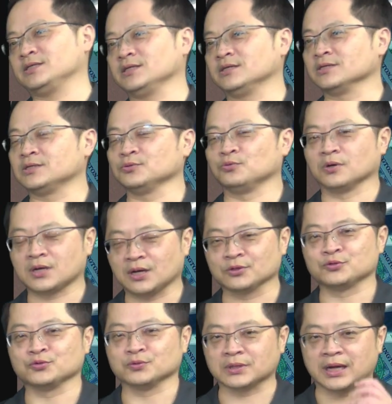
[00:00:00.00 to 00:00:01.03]
可是我告
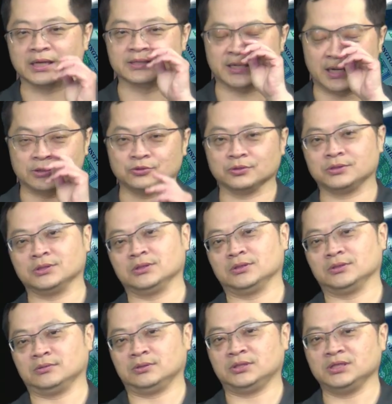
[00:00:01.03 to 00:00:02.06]
诉大家，就是
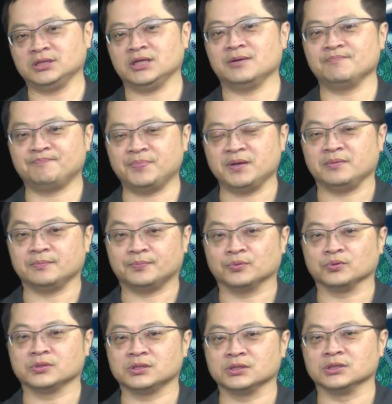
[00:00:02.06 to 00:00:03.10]
今天并不
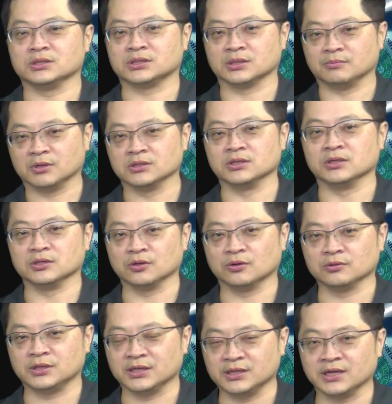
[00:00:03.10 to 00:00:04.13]
是什么人都
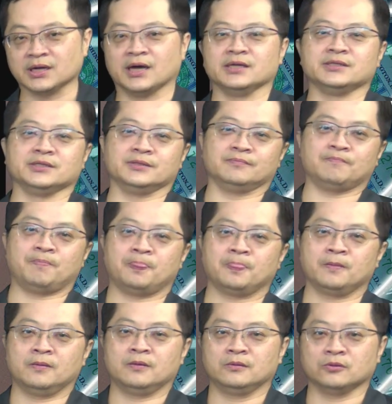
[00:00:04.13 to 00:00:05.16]
天天开心，
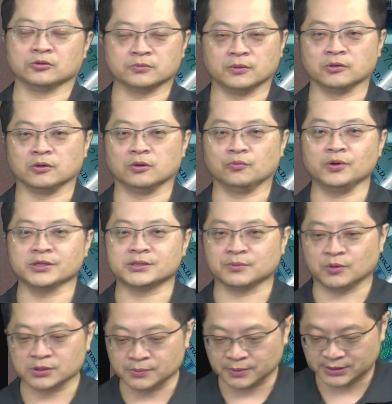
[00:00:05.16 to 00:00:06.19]
投资朋友。为什么我
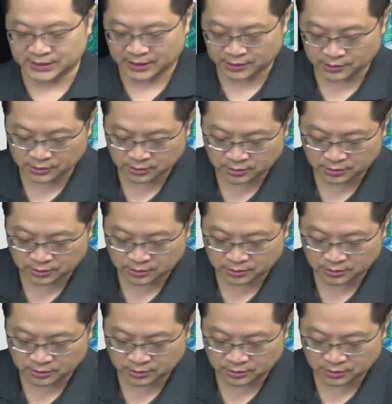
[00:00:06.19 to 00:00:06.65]
这么讲呢？